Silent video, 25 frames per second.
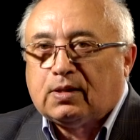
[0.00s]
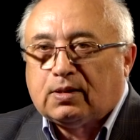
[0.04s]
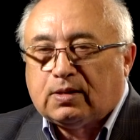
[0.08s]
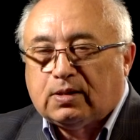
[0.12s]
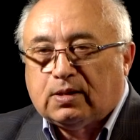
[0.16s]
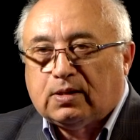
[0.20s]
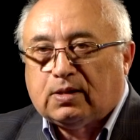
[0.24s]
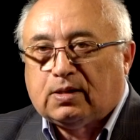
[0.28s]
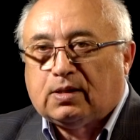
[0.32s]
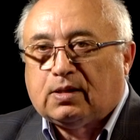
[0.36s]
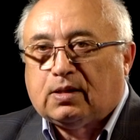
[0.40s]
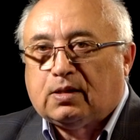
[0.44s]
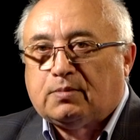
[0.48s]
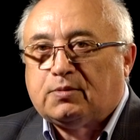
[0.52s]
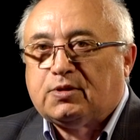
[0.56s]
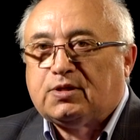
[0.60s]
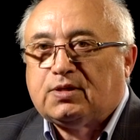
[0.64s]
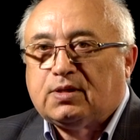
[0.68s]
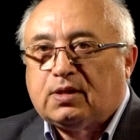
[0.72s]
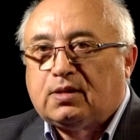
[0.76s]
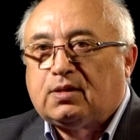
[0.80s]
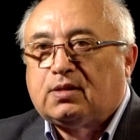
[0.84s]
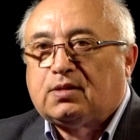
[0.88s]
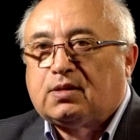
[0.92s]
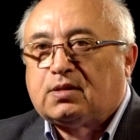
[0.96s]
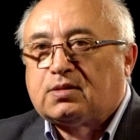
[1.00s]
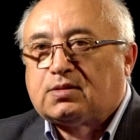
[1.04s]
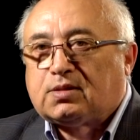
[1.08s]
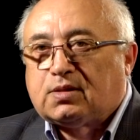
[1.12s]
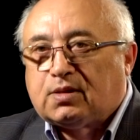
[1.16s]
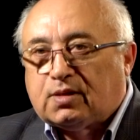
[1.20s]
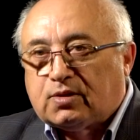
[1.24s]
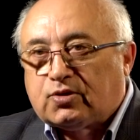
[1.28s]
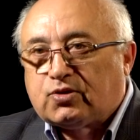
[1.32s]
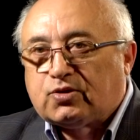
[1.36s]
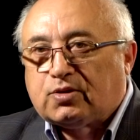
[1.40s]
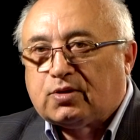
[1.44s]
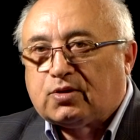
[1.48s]
Для обезьяны
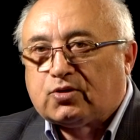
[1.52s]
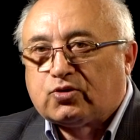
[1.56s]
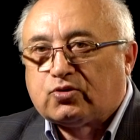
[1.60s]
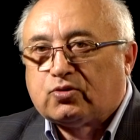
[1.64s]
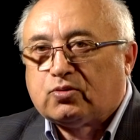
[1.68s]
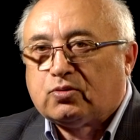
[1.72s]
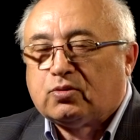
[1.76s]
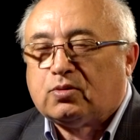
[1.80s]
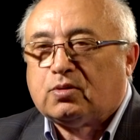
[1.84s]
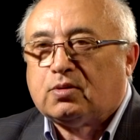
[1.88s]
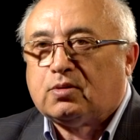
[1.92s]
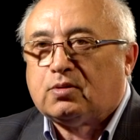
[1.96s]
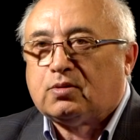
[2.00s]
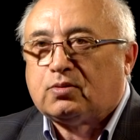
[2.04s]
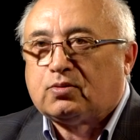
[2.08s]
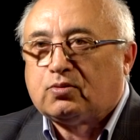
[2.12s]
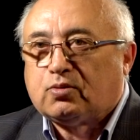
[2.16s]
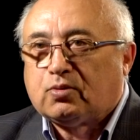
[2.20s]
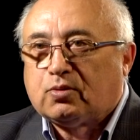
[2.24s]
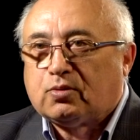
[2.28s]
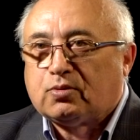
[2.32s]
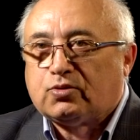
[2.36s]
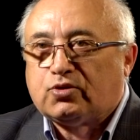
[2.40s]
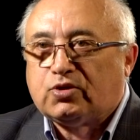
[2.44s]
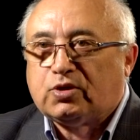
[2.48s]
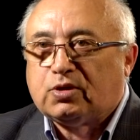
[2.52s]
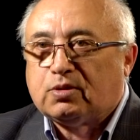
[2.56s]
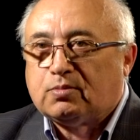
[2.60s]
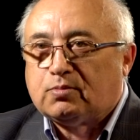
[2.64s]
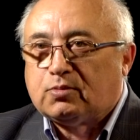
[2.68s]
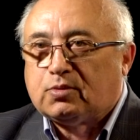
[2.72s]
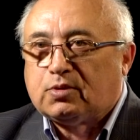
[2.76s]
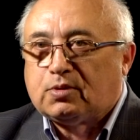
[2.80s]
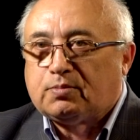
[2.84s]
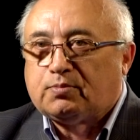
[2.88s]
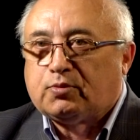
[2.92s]
достаточно, что то, чем он